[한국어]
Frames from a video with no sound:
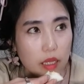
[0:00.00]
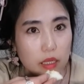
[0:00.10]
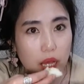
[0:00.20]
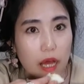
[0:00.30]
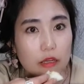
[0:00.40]

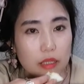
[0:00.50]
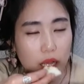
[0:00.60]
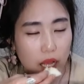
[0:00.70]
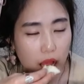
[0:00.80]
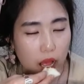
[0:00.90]
가,
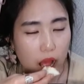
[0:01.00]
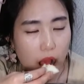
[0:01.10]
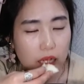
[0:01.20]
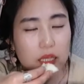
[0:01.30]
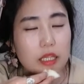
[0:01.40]
아,
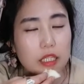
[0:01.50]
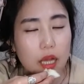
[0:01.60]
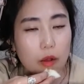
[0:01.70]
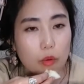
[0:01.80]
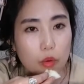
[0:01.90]
아끼지
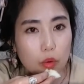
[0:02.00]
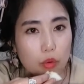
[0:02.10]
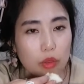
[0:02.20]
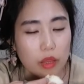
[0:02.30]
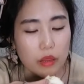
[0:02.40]
않고